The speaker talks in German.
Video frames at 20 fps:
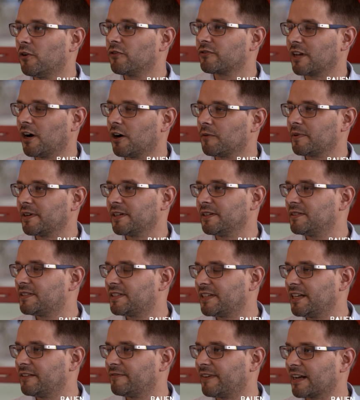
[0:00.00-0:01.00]
wir oft auch bei
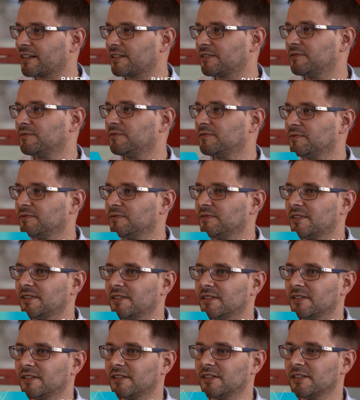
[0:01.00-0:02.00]
10 Watt.
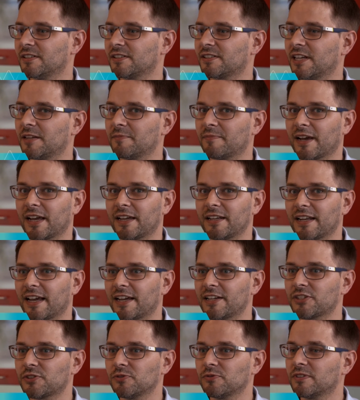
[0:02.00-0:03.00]
Äh,
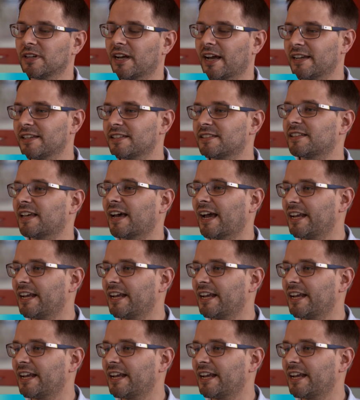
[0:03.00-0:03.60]
Standby-Leistung heißt,